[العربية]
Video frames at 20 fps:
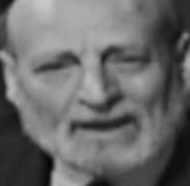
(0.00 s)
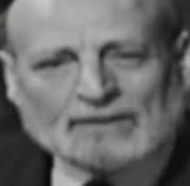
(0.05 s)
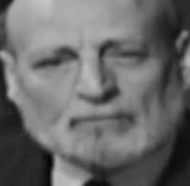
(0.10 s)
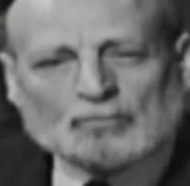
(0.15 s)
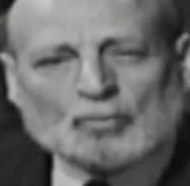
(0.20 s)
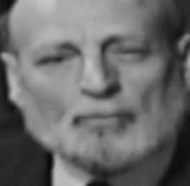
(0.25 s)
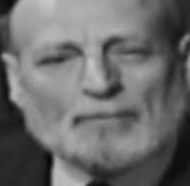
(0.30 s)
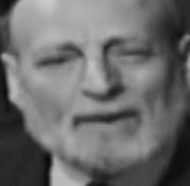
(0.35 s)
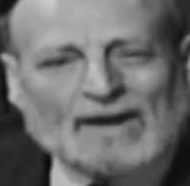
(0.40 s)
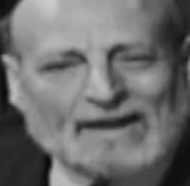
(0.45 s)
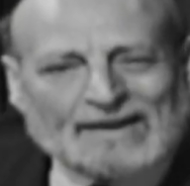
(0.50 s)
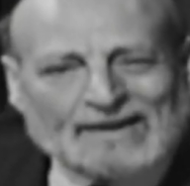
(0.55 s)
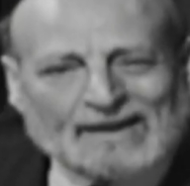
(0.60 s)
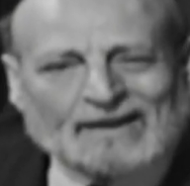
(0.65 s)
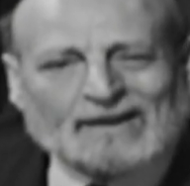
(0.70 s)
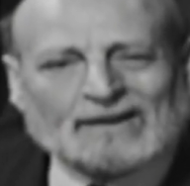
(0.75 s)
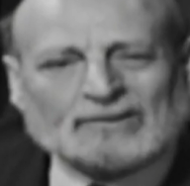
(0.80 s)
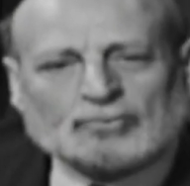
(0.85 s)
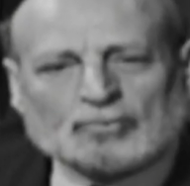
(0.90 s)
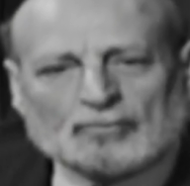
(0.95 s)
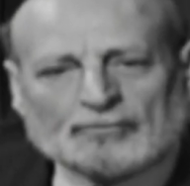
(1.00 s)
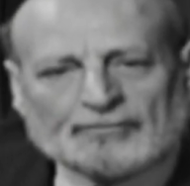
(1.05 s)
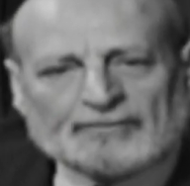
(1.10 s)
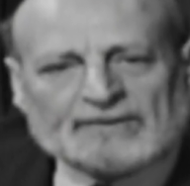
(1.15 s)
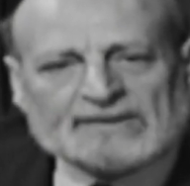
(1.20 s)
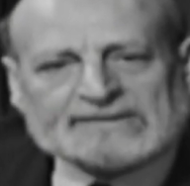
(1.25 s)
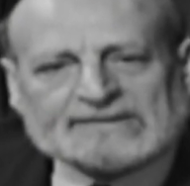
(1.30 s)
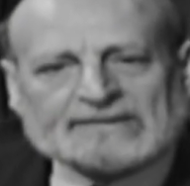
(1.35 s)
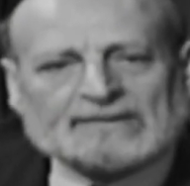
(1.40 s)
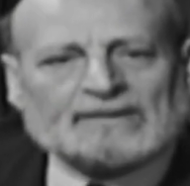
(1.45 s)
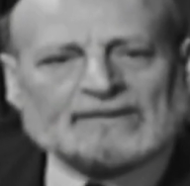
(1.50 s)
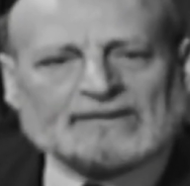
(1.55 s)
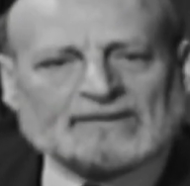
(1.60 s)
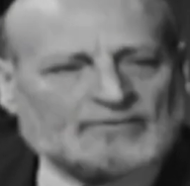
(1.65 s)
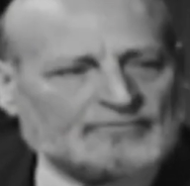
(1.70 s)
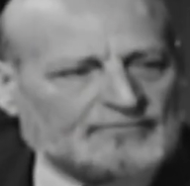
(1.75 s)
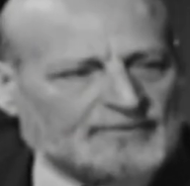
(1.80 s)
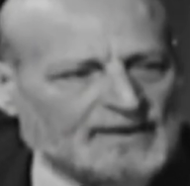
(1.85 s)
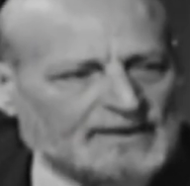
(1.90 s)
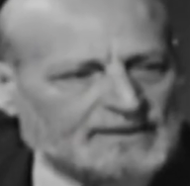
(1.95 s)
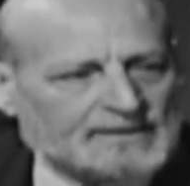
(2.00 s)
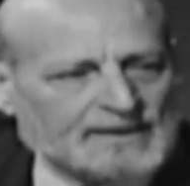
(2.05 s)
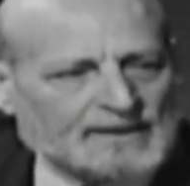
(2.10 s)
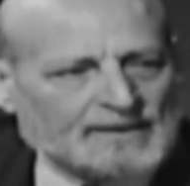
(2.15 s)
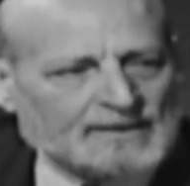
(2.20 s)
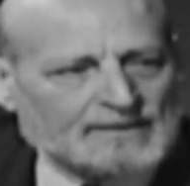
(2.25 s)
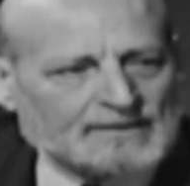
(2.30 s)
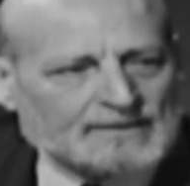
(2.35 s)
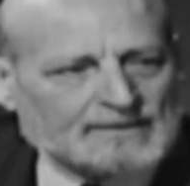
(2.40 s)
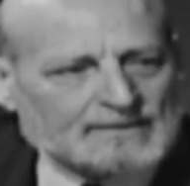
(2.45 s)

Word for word: المبالغة في سعر الفائدة